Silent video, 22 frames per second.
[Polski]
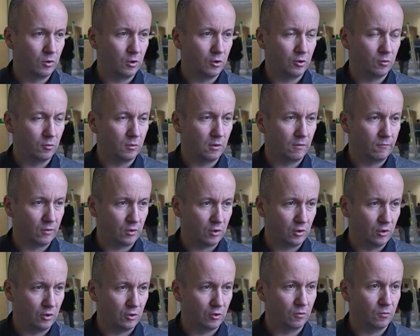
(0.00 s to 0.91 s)
rzeczą
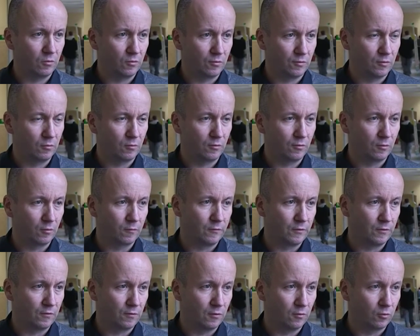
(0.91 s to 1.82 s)
najważniejszą są, są
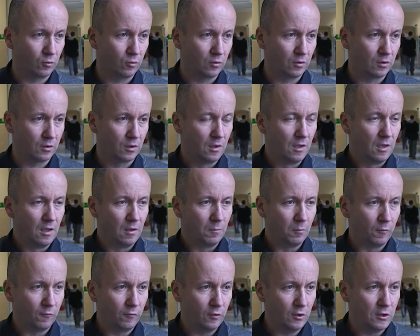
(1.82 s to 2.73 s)
kwestie, o których
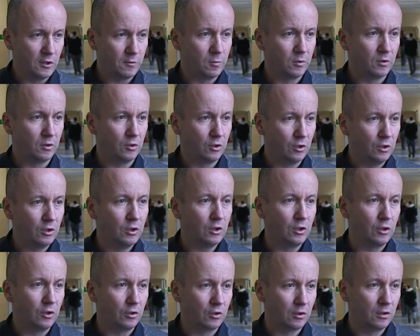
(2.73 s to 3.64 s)
mówiliśmy, te
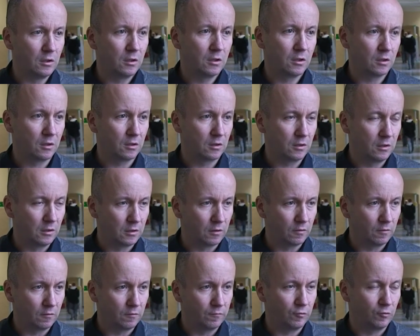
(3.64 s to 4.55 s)
30 kilka
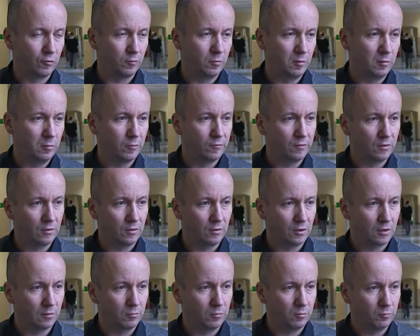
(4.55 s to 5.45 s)
takich
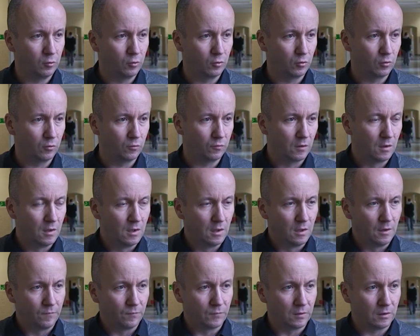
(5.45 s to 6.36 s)
wysublimowanych jakby punktów
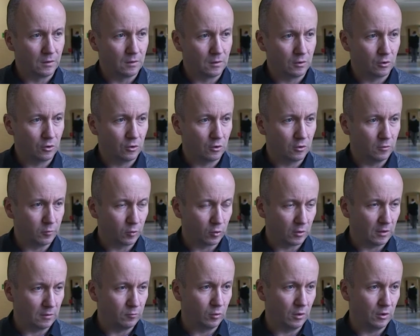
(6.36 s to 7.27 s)
e, naszego
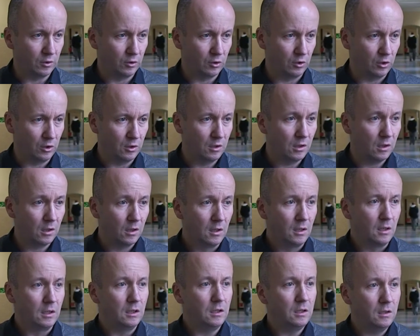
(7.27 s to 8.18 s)
programu dla Szczecina
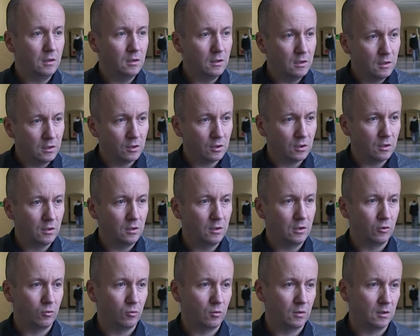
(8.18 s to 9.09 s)
i
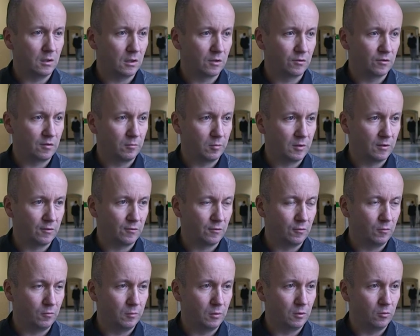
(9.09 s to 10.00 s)
jeżeli tutaj
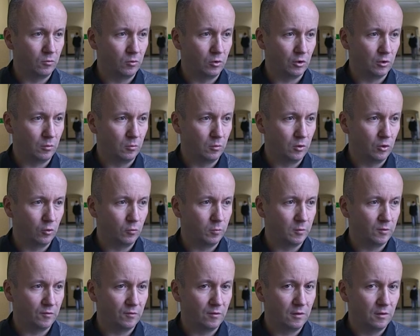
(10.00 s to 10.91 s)
akceptacją będą cieszyły się u
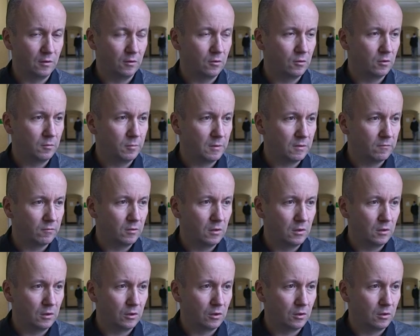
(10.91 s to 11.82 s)
prezydenta, to
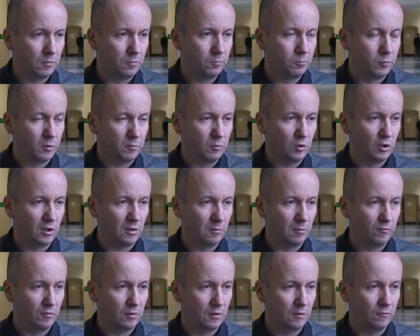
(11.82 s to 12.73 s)
naprawdę jeżeli
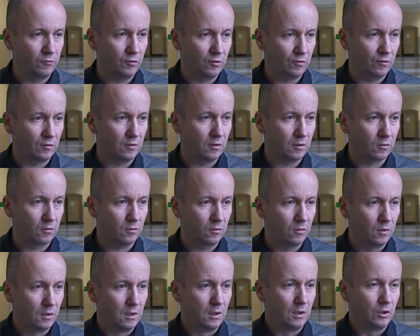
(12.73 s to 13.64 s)
podpiszemy wtedy wszyscy
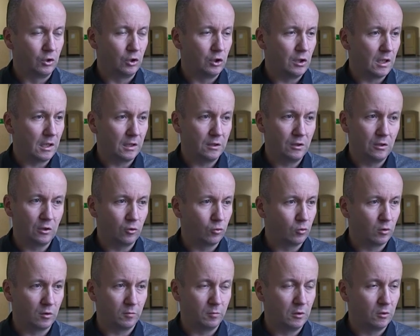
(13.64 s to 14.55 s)
jako ci radni,
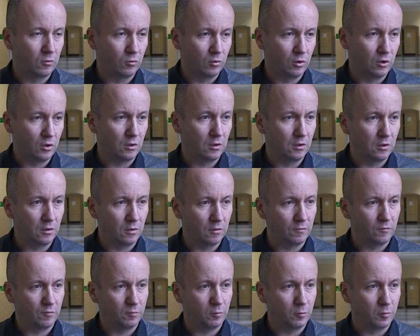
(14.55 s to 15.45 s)
którzy będą chcieli
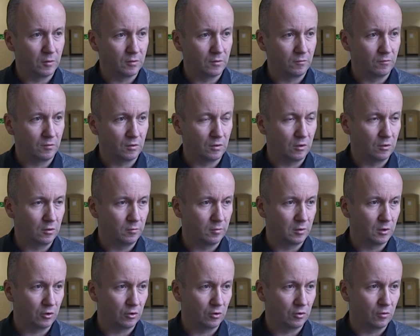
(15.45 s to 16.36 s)
współpracować dla
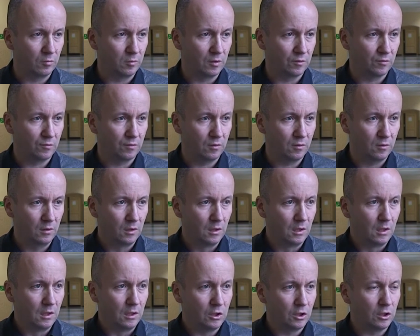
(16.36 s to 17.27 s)
dobra naszego miasta.
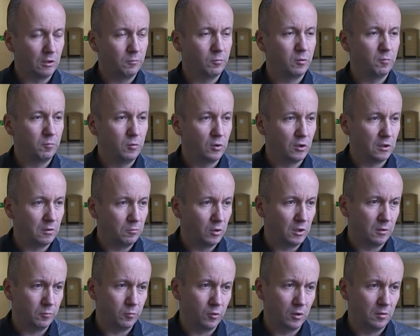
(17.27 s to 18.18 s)
Jeżeli
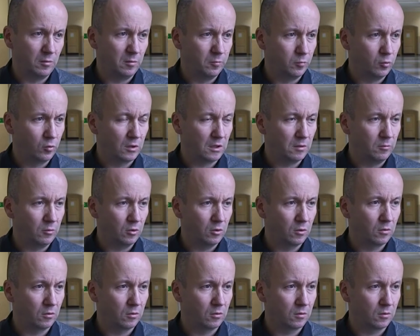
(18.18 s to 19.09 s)
podpiszemy się pod tymi punktami,
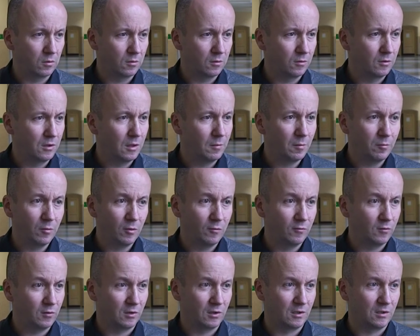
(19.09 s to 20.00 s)
to, to, to nie ma
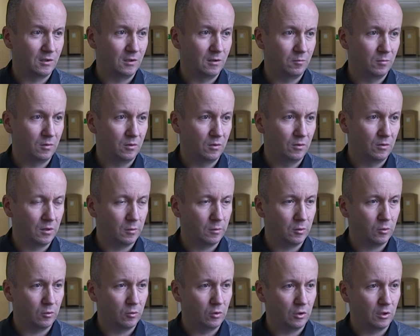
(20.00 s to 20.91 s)
mowy o żadnym
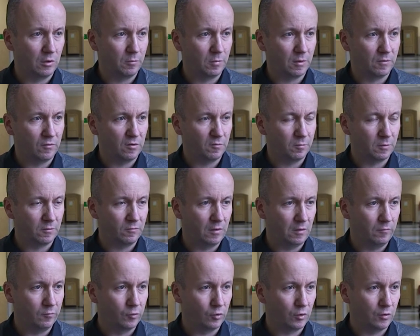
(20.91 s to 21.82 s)
działaniu dzisiaj Prawa i
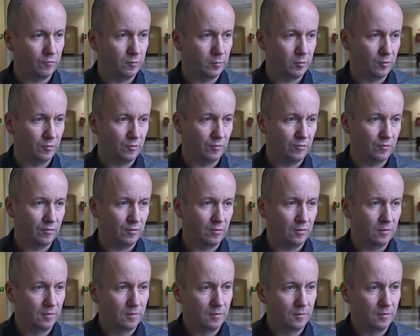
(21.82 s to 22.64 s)
Sprawiedliwości w opozycji.